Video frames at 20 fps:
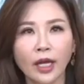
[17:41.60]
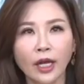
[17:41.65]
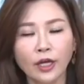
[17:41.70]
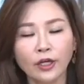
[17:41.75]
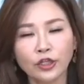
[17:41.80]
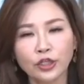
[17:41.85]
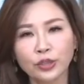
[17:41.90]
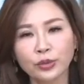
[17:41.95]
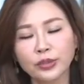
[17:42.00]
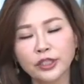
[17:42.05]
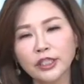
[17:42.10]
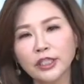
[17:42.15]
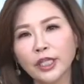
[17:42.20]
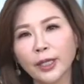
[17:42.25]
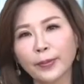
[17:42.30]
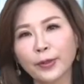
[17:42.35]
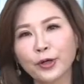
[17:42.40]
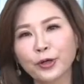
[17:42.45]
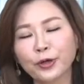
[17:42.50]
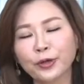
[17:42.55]
属鸡
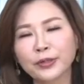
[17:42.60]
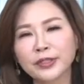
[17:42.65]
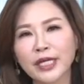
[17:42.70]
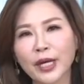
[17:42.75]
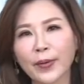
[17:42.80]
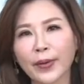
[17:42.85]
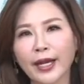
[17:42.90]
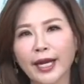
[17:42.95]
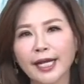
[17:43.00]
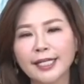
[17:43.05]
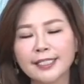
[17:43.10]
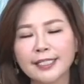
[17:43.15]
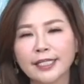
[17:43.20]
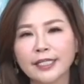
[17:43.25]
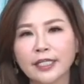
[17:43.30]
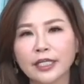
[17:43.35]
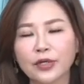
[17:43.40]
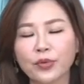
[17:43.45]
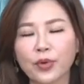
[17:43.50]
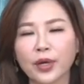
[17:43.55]
的朋友在未来这一
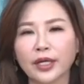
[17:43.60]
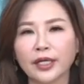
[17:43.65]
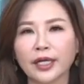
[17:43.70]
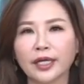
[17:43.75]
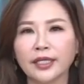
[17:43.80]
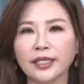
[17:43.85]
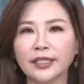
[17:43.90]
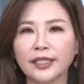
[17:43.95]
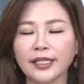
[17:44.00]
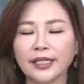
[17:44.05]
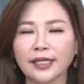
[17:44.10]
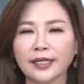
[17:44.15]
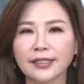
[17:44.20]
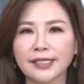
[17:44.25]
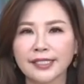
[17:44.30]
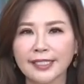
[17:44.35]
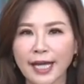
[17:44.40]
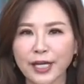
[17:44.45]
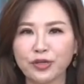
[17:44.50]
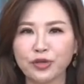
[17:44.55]
个月呢，一定要
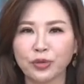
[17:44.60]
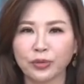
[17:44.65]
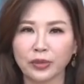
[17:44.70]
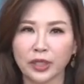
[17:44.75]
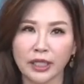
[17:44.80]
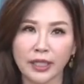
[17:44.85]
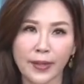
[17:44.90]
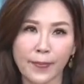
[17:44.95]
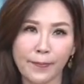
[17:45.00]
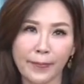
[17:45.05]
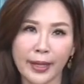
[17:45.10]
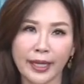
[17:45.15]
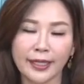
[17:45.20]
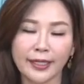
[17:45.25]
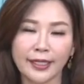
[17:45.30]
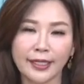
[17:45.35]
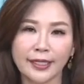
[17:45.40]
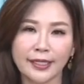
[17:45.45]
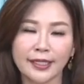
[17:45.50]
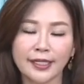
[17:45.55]
善用你的魅
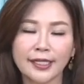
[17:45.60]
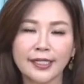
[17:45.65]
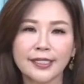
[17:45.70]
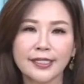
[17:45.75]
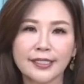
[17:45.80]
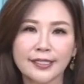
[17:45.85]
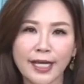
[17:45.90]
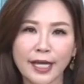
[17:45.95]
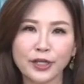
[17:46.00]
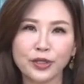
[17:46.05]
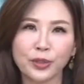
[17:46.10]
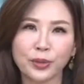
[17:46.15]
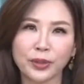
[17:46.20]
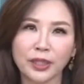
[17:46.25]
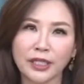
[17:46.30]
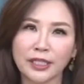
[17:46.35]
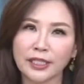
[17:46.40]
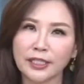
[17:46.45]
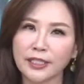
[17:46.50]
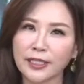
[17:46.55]
力，善用
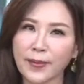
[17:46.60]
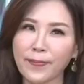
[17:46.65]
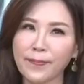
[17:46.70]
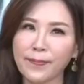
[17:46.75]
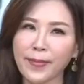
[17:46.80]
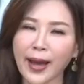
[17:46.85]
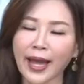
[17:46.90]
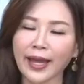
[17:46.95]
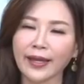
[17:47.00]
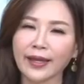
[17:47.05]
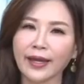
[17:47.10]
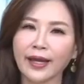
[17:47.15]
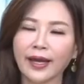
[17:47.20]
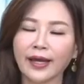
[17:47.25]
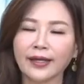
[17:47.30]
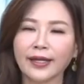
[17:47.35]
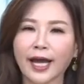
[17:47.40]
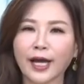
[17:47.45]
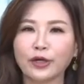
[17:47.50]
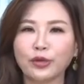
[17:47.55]
你的人脉。
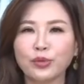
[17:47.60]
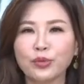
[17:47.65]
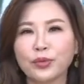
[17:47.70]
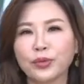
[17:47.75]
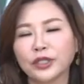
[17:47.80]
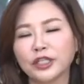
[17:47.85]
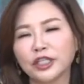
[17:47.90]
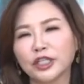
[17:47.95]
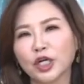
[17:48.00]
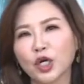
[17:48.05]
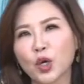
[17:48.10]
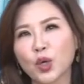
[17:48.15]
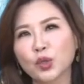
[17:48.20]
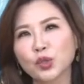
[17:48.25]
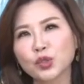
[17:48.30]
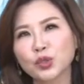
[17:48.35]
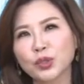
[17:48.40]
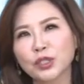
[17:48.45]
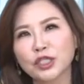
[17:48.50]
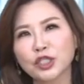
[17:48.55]
那如果你的
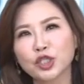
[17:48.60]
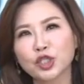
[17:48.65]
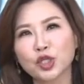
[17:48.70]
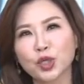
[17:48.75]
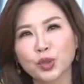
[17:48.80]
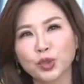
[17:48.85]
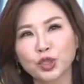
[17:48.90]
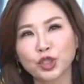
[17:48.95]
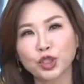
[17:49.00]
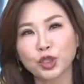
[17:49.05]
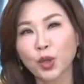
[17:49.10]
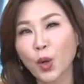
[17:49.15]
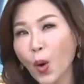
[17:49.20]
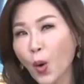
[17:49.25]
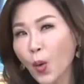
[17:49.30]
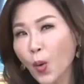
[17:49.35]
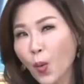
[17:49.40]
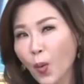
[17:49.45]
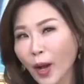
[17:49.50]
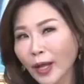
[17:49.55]
工作是从事
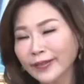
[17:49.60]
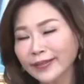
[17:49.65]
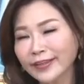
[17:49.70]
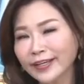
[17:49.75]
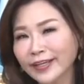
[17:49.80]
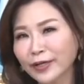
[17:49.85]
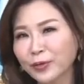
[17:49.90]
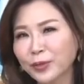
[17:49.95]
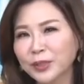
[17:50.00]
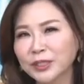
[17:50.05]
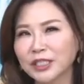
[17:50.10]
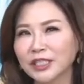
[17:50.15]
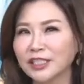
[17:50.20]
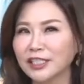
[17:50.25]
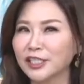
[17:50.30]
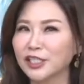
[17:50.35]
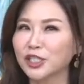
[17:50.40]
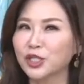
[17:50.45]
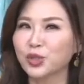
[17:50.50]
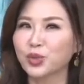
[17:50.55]
公关的，或者
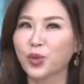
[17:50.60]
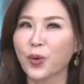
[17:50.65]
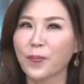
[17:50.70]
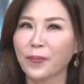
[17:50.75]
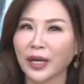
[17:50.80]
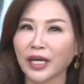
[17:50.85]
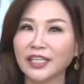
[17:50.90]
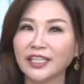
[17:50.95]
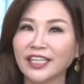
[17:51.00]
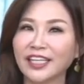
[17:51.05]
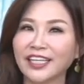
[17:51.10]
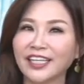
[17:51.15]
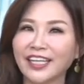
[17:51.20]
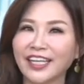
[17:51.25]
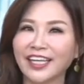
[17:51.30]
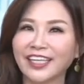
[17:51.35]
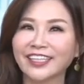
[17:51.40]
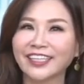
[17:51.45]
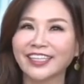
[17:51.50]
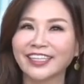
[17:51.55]
你是做媒体
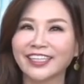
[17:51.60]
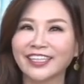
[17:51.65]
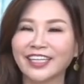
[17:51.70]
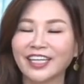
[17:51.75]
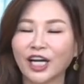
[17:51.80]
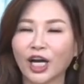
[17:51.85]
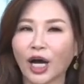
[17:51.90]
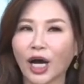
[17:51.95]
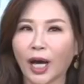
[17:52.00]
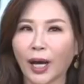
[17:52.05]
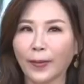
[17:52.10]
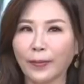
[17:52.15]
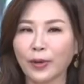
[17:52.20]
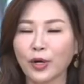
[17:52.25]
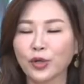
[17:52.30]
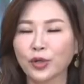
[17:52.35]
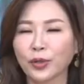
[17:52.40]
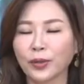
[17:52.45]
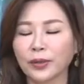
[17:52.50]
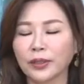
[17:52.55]
业的啊
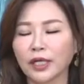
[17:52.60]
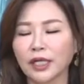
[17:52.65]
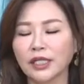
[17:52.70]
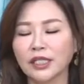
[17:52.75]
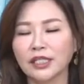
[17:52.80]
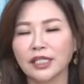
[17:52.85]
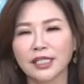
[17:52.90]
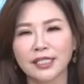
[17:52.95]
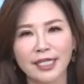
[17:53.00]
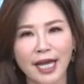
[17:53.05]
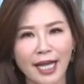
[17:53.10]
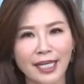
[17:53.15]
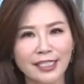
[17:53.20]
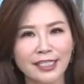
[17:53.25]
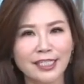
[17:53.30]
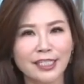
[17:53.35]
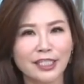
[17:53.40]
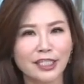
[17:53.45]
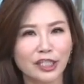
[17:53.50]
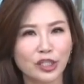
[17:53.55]
朋友呢，你的财
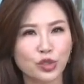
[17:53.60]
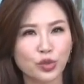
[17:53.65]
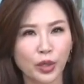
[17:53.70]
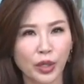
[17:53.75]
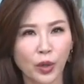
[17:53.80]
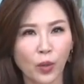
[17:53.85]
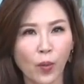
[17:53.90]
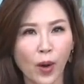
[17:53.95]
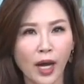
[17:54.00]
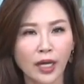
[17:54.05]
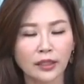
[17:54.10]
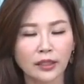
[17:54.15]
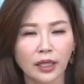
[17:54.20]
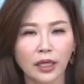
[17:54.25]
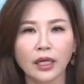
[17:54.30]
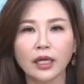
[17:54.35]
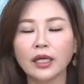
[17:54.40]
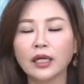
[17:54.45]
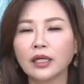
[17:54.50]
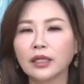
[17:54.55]
气是最旺
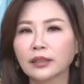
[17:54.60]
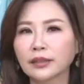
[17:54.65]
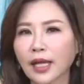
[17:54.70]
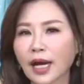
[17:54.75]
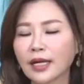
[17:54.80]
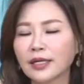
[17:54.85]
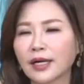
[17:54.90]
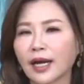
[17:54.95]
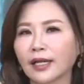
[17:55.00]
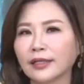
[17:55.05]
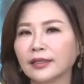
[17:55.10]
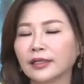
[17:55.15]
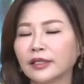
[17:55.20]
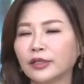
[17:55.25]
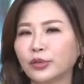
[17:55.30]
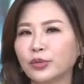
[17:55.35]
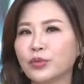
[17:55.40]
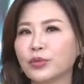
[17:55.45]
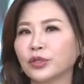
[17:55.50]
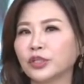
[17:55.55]
的。当然呢，
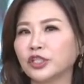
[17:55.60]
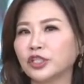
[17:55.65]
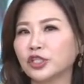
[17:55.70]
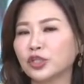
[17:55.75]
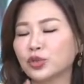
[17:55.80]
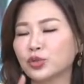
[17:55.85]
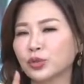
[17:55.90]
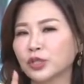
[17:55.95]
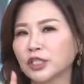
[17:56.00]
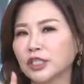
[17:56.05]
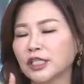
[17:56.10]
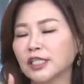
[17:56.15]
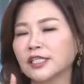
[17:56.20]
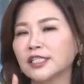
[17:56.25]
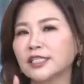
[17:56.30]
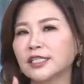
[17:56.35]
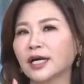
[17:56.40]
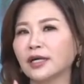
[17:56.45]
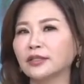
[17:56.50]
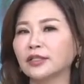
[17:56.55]
如果你是做行
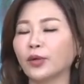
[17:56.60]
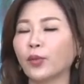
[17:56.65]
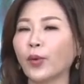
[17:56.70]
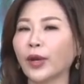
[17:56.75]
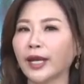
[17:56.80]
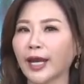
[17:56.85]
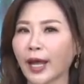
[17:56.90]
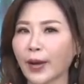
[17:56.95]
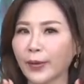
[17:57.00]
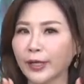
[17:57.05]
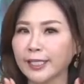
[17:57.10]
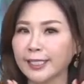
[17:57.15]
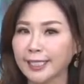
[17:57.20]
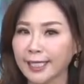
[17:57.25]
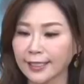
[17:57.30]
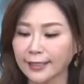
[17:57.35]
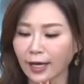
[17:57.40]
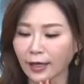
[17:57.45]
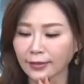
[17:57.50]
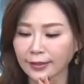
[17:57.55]
销的，未来会
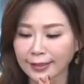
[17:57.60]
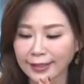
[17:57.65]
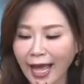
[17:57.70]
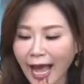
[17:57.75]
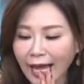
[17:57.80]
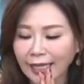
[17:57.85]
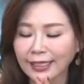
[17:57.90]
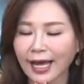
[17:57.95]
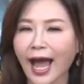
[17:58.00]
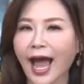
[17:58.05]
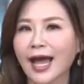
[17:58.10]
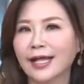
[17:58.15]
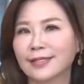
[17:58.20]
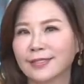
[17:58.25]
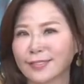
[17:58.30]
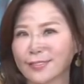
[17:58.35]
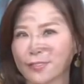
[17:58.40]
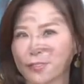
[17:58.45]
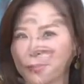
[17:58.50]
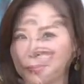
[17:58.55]
接到大的
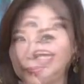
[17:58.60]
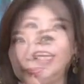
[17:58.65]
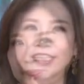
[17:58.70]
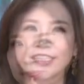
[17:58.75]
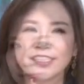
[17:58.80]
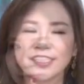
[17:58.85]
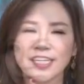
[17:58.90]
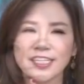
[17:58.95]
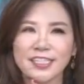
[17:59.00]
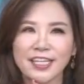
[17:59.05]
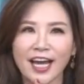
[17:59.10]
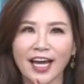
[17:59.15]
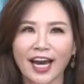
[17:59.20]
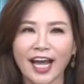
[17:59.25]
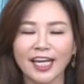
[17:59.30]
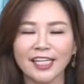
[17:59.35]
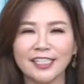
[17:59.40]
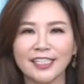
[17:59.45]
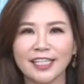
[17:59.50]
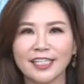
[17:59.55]
案子。接下
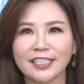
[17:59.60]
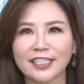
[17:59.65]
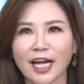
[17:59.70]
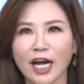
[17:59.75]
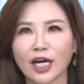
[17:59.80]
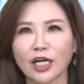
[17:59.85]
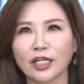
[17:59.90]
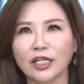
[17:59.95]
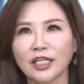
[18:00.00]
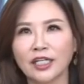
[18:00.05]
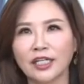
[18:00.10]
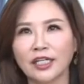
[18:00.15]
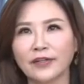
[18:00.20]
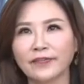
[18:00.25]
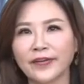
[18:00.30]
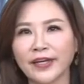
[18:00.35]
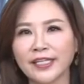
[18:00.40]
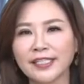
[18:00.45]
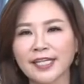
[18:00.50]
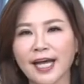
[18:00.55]
来介绍
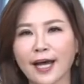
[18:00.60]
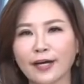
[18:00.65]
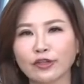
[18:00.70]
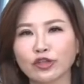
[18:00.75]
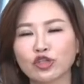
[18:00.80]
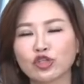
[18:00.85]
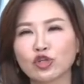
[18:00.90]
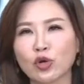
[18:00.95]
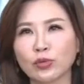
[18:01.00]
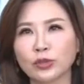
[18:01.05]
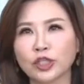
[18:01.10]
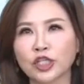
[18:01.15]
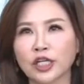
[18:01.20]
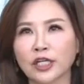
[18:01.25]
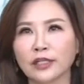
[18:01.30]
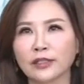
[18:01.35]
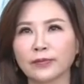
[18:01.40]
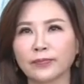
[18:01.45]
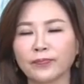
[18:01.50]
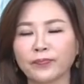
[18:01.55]
非常忠
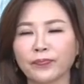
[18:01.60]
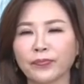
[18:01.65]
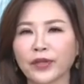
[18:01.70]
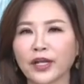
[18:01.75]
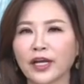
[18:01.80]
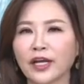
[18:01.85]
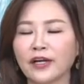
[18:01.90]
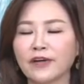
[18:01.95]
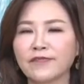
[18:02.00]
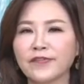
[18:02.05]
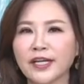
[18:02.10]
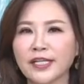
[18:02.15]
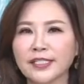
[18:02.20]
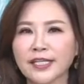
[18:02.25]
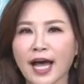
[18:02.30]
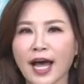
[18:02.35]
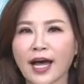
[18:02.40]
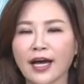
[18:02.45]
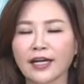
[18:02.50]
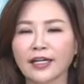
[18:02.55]
诚、非
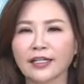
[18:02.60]
常